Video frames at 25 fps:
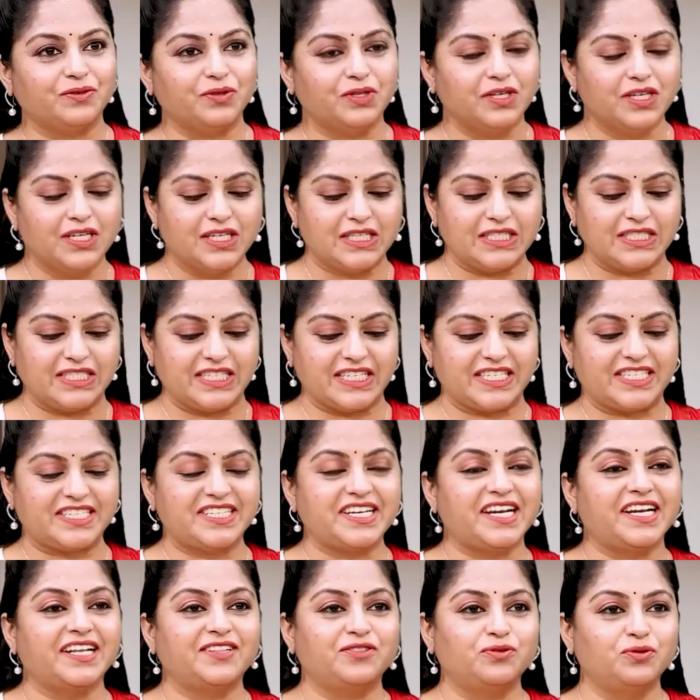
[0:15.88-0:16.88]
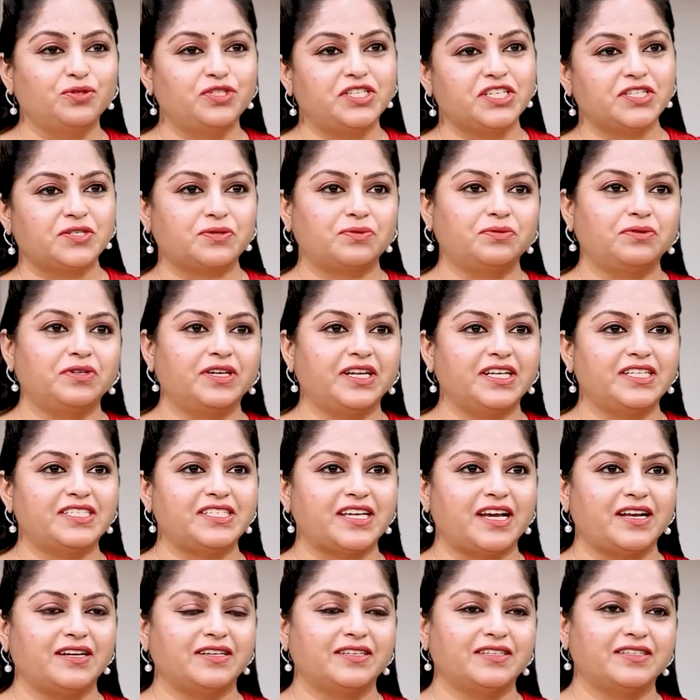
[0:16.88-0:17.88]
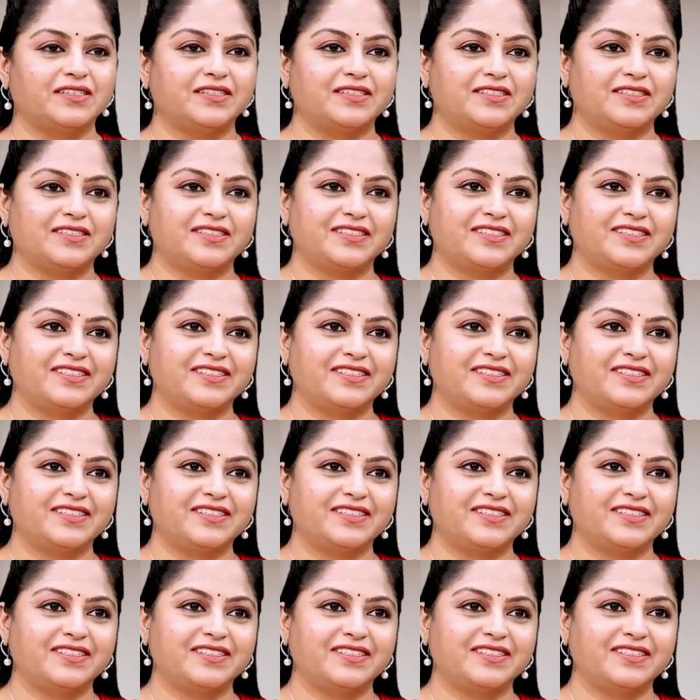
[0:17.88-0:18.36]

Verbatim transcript: లేదు జస్ట్ అలా తుడిచేసుకుంటే లేదు